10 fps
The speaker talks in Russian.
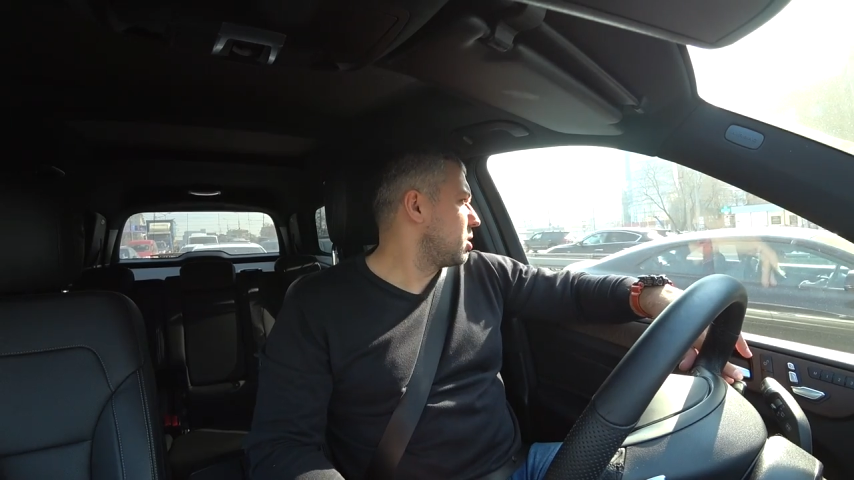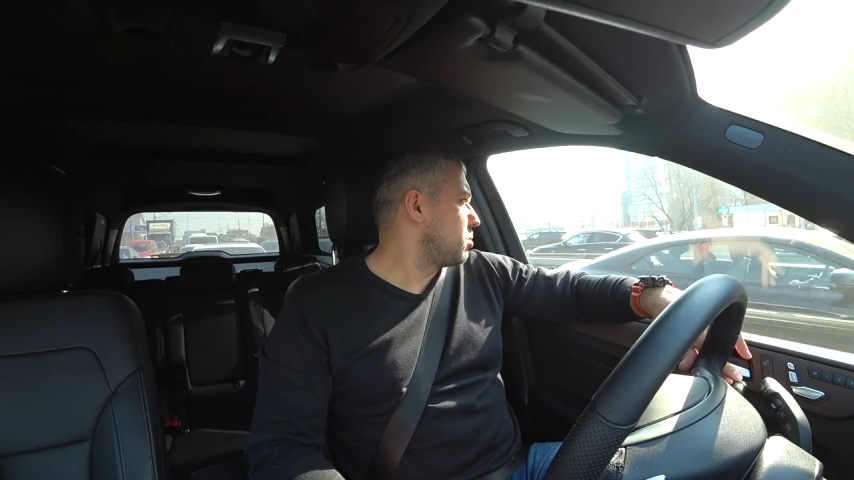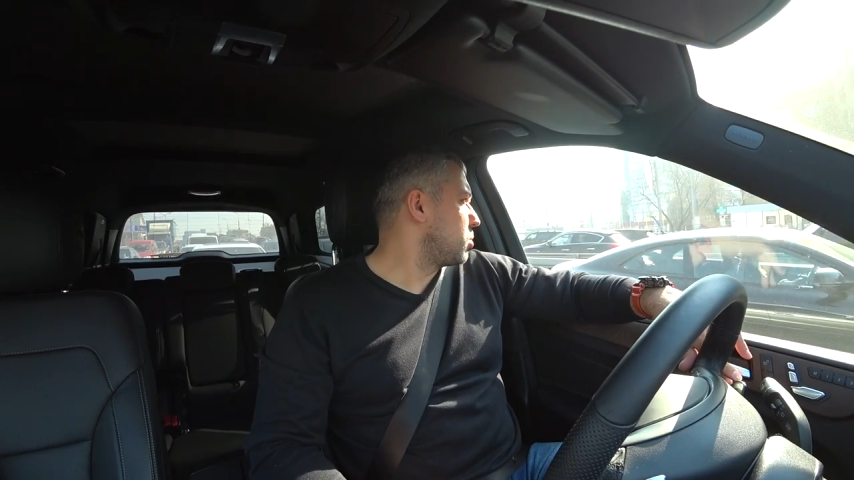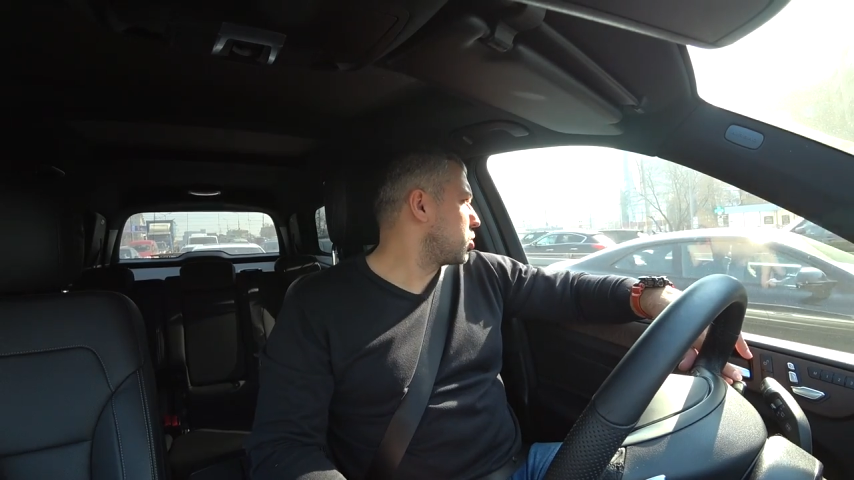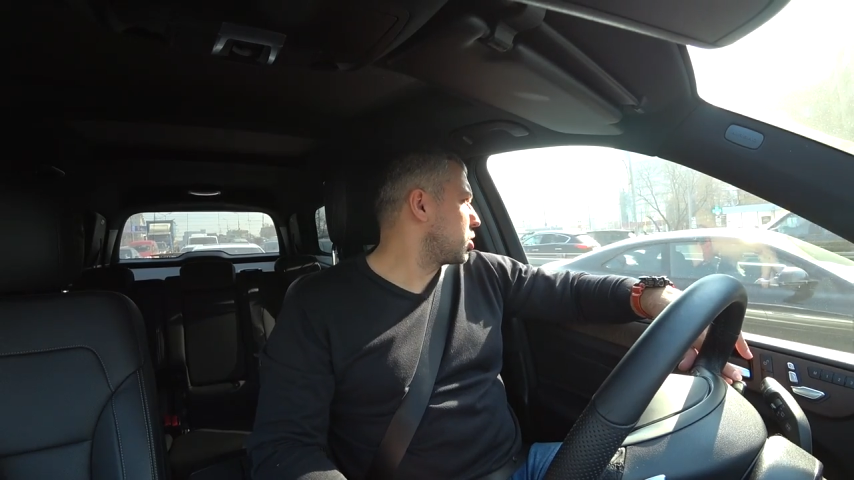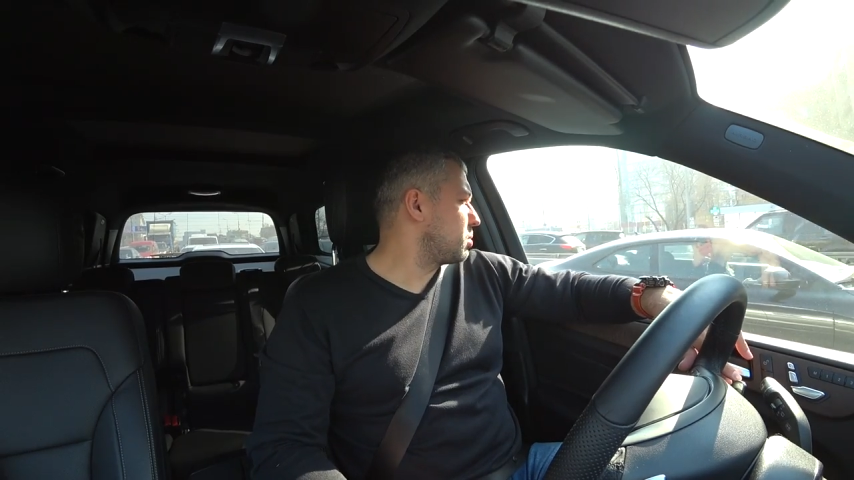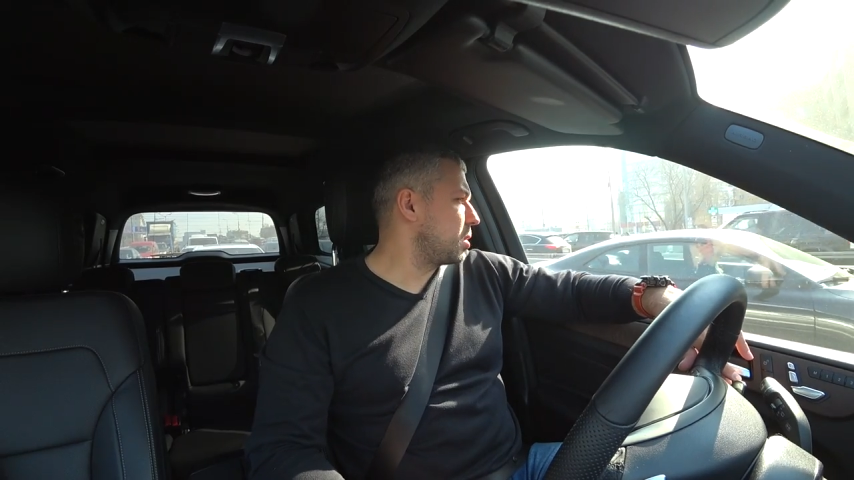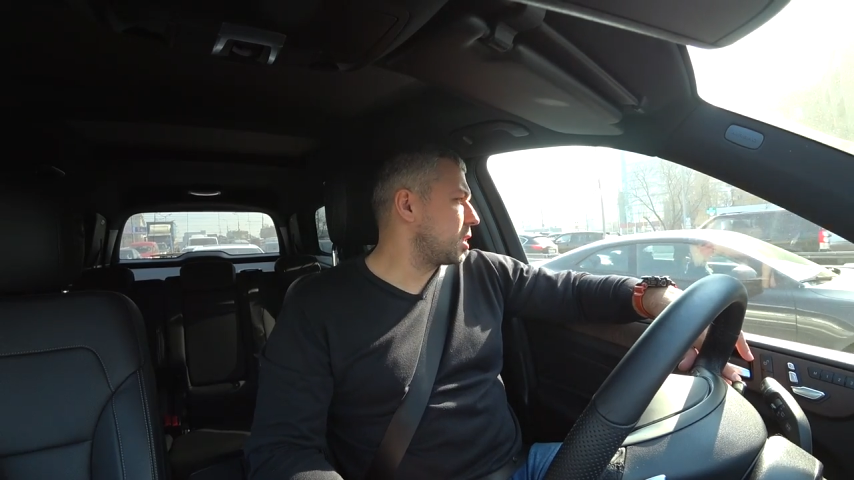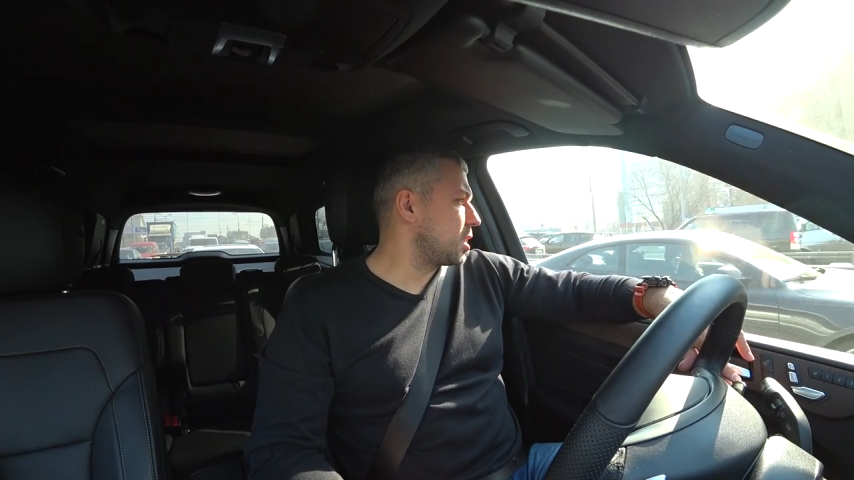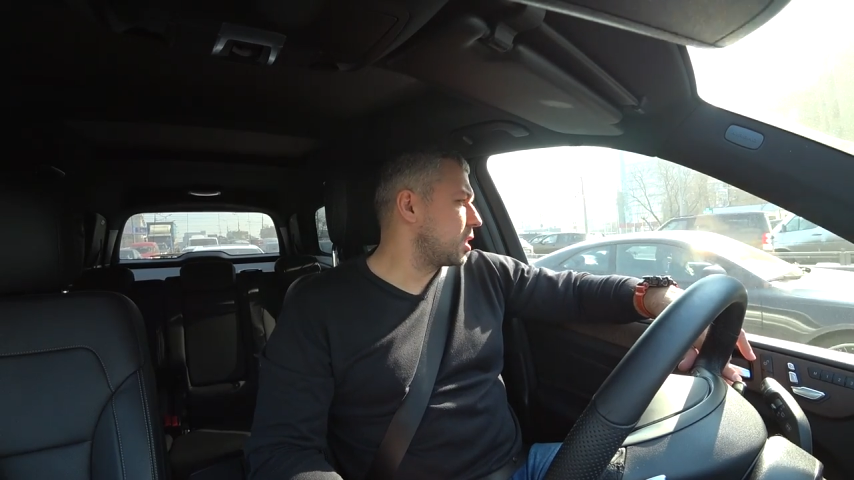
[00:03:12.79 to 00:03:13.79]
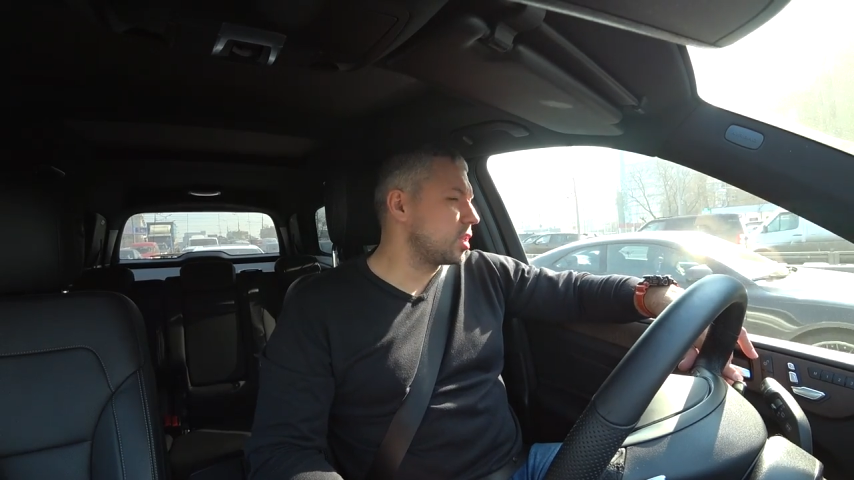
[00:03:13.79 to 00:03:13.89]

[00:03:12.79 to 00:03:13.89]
Может быть,